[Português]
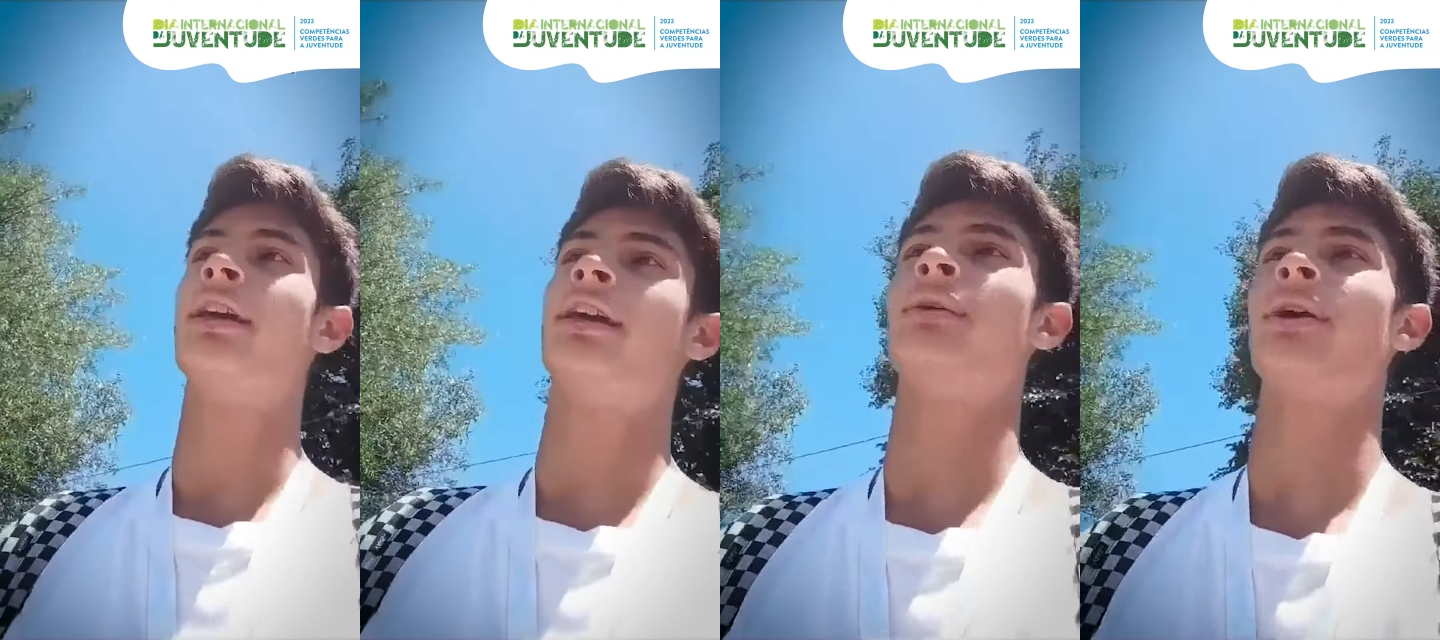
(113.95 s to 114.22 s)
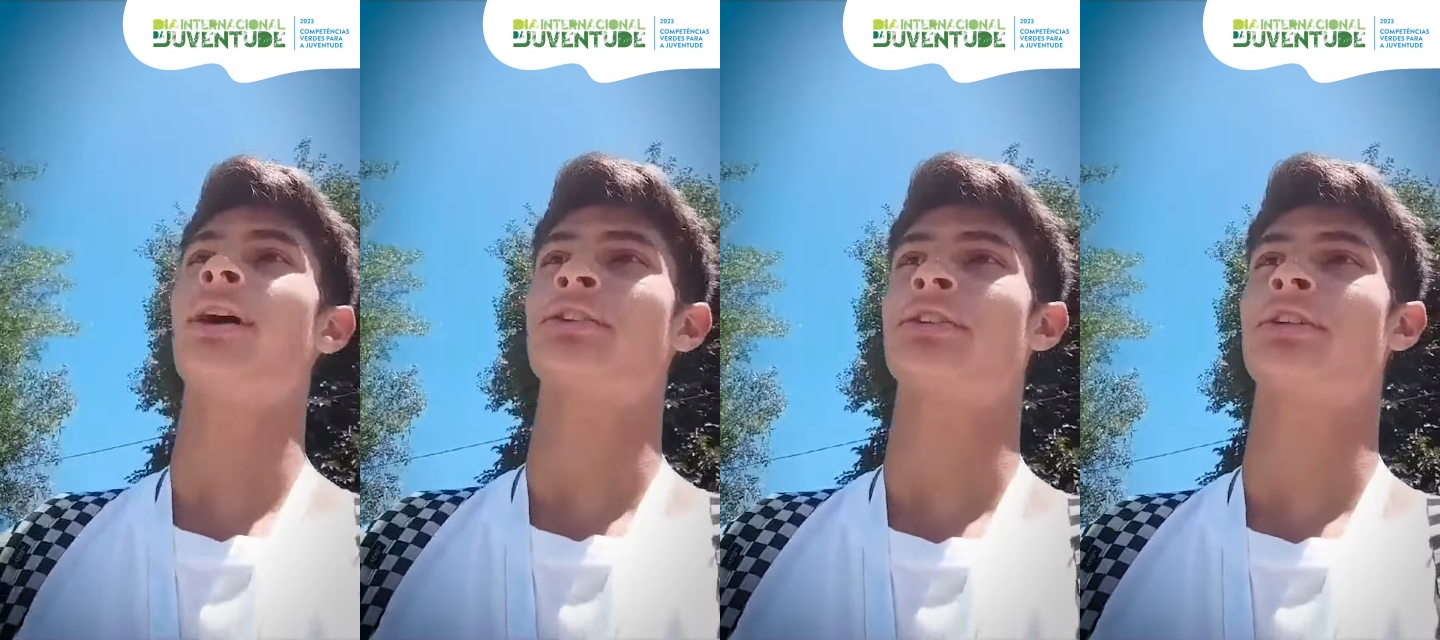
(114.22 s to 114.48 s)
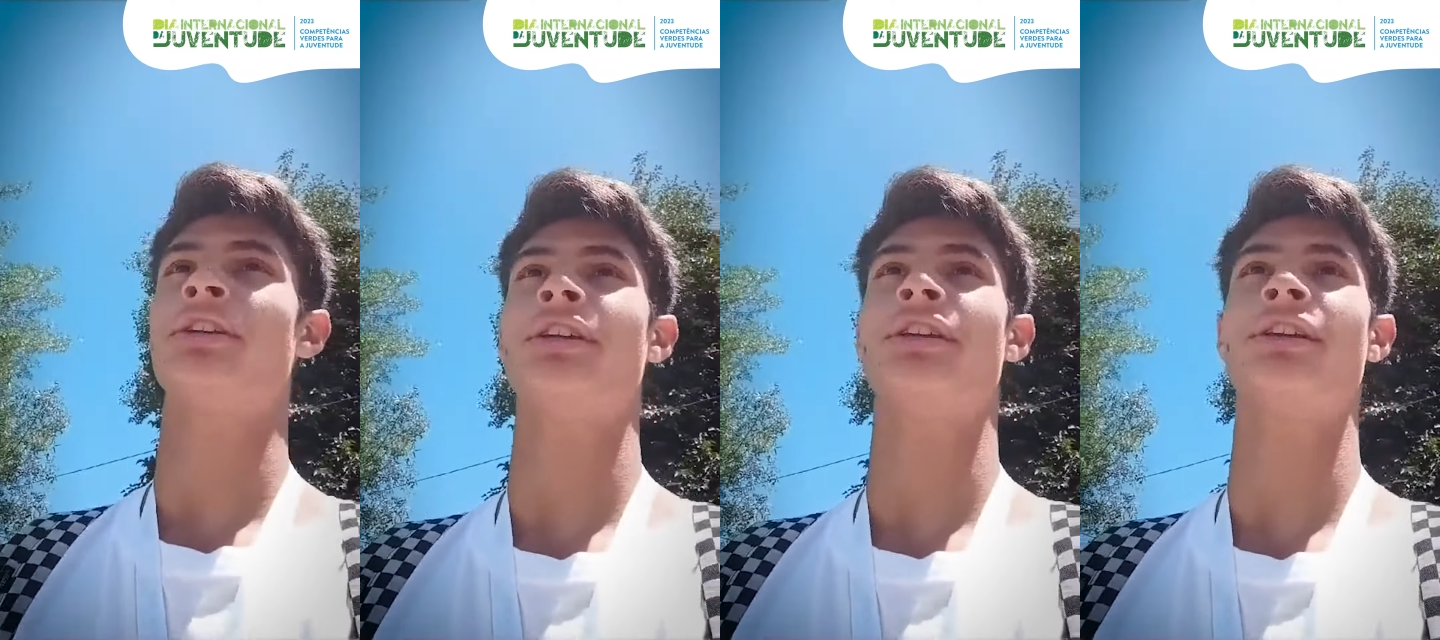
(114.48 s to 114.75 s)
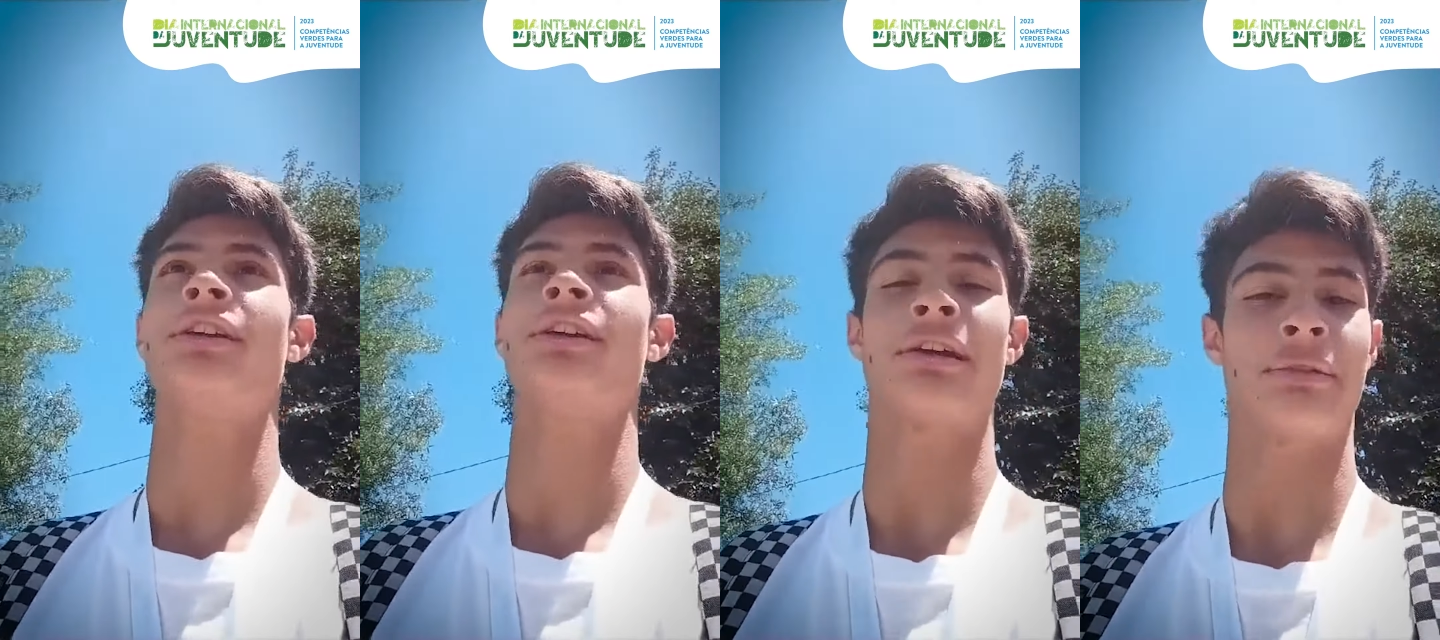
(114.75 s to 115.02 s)
eu acho
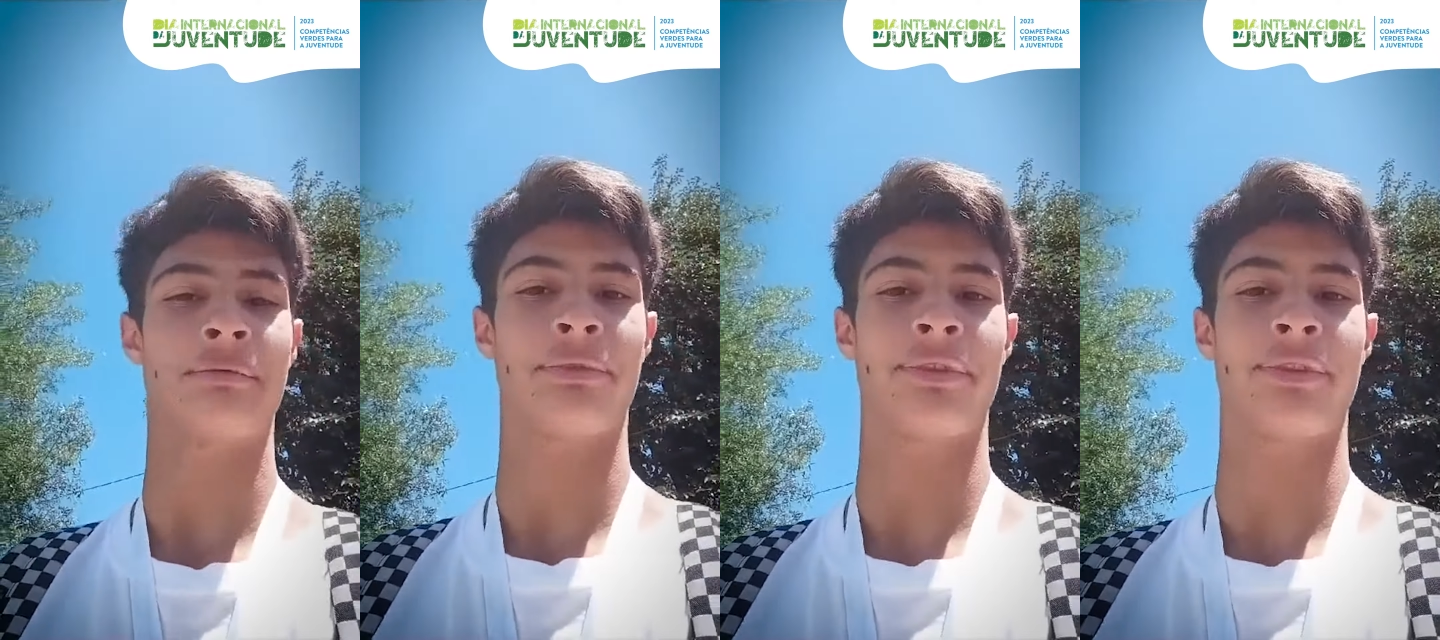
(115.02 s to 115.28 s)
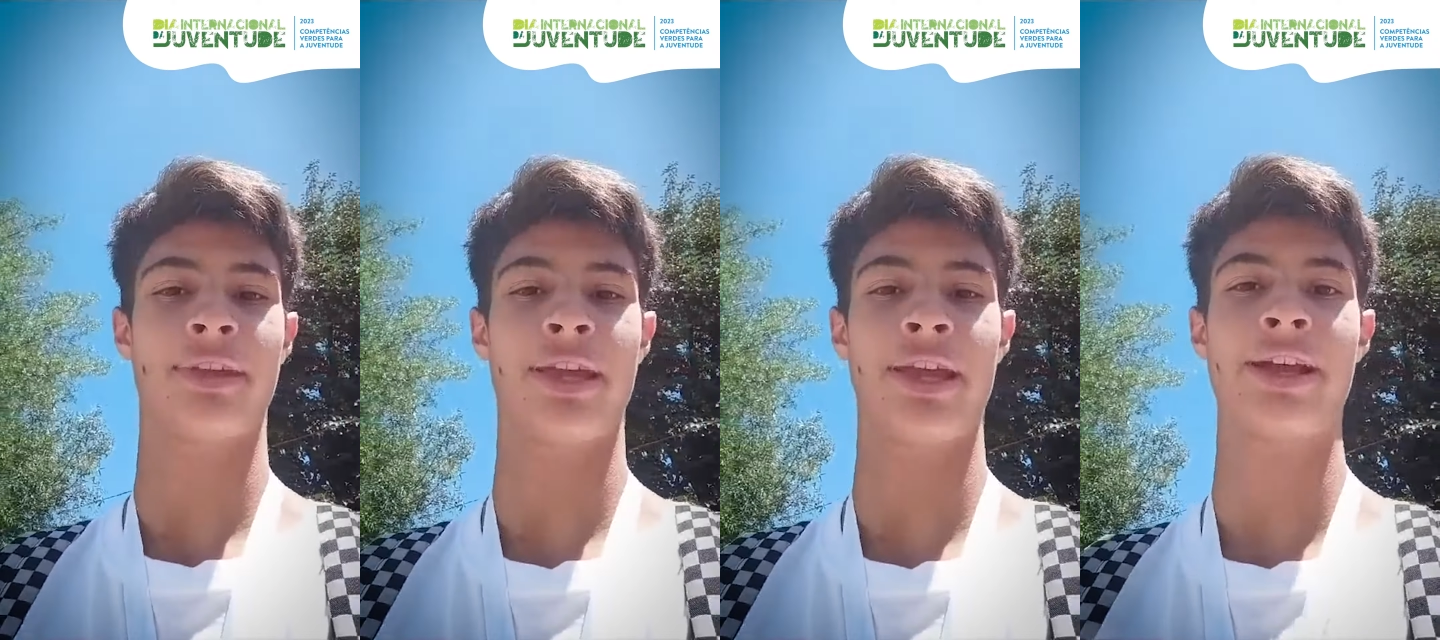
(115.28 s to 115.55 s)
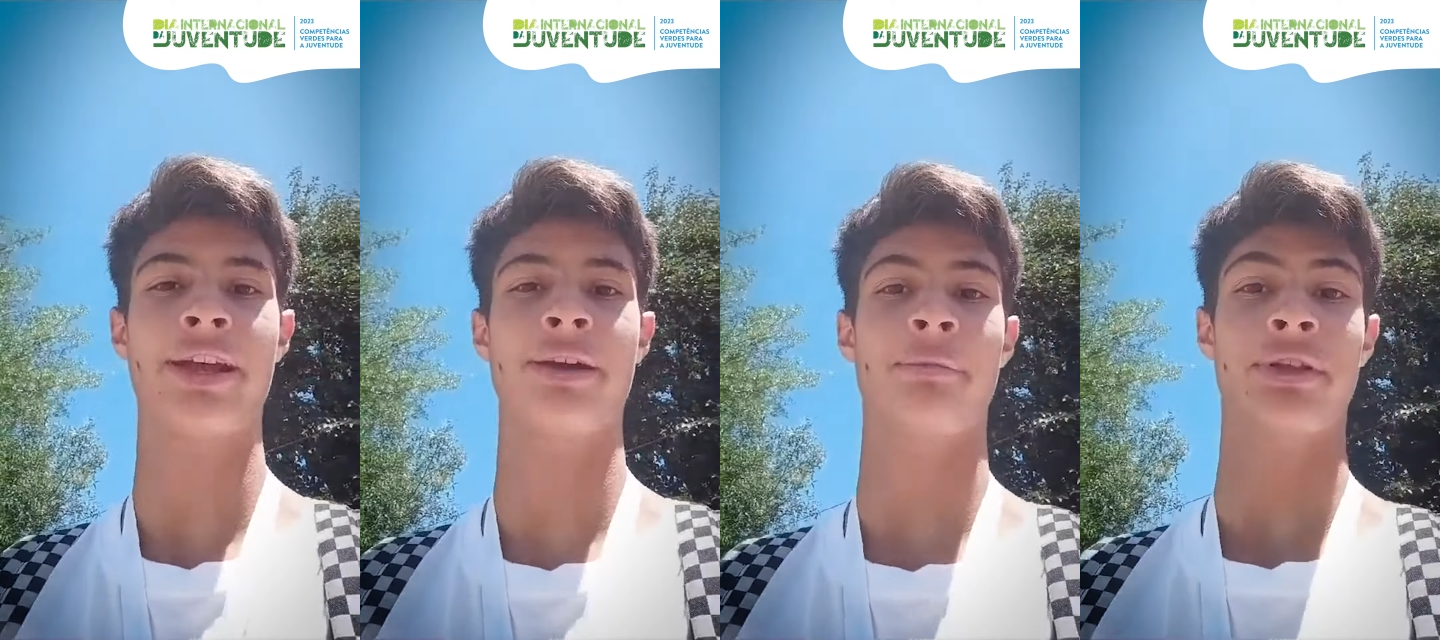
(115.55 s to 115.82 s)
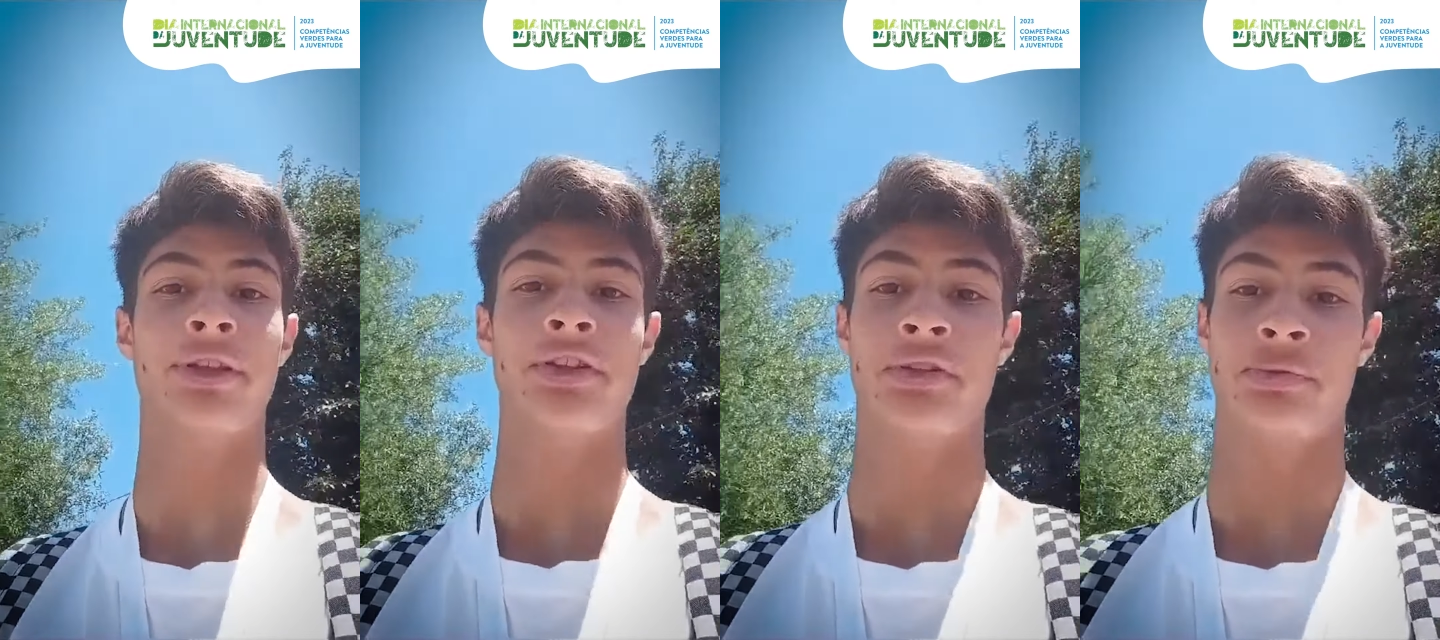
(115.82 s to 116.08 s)
que é
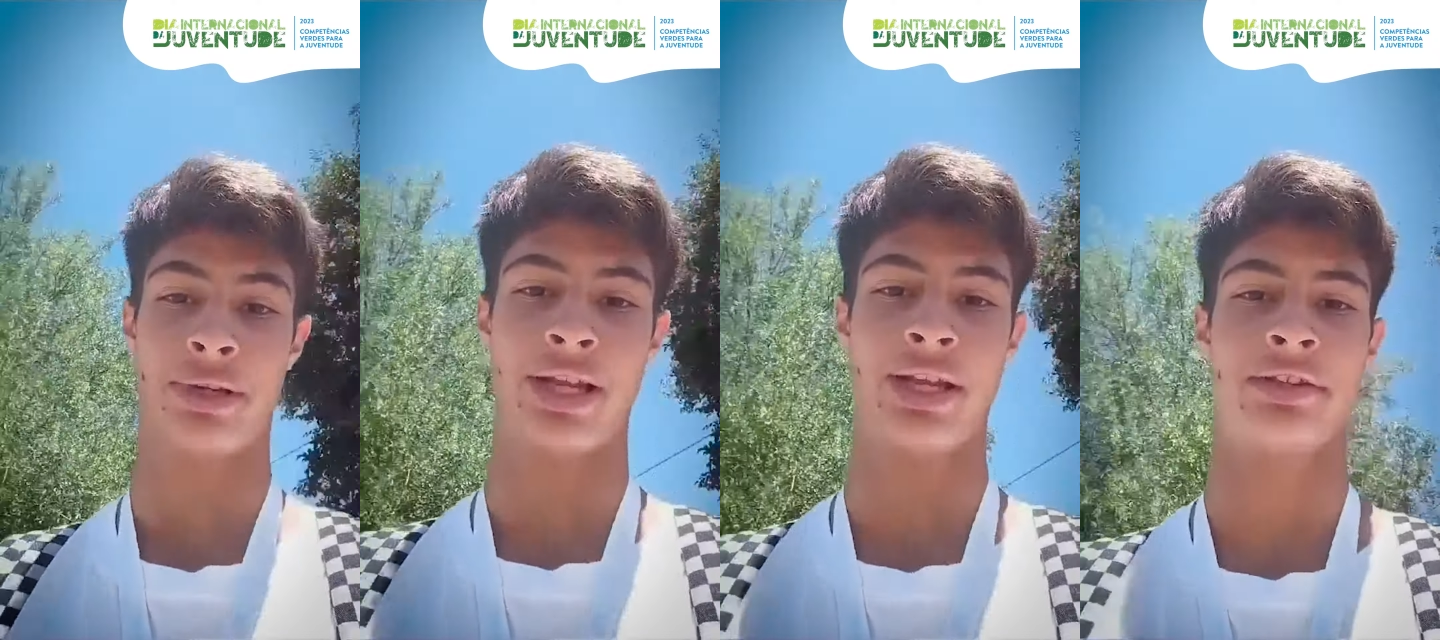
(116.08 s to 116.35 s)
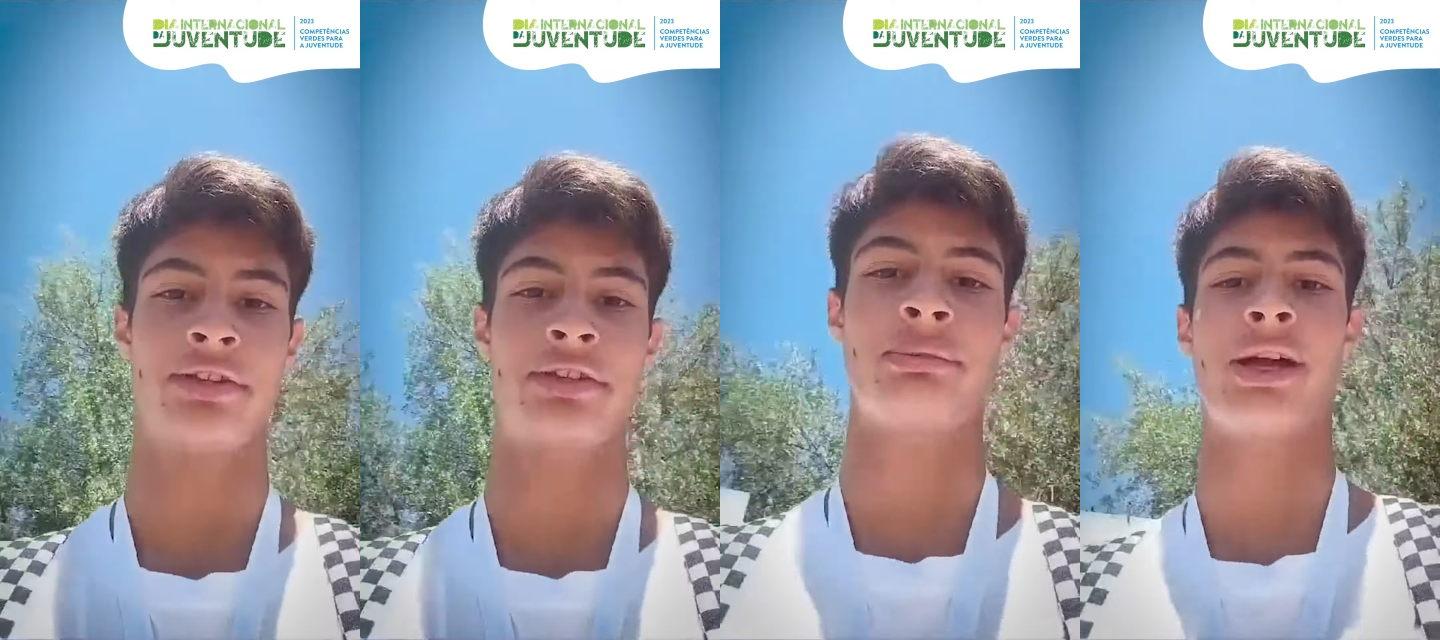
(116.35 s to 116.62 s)
uma das experiências